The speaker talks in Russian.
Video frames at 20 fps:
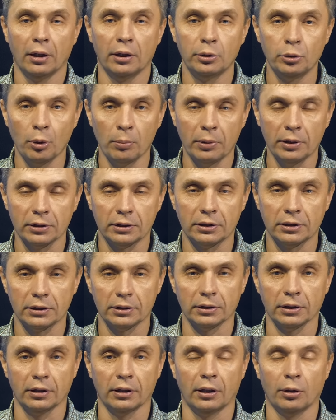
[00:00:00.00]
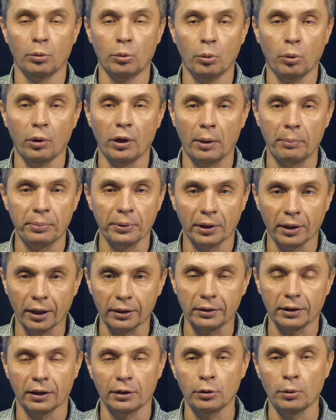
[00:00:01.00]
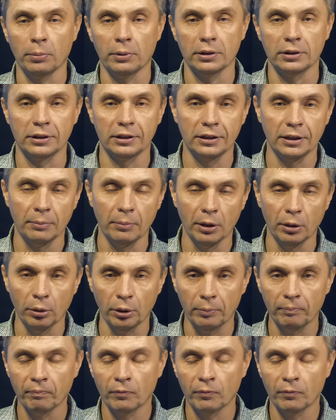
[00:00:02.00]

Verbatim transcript: емкость с рукой оператора, емкость с землей.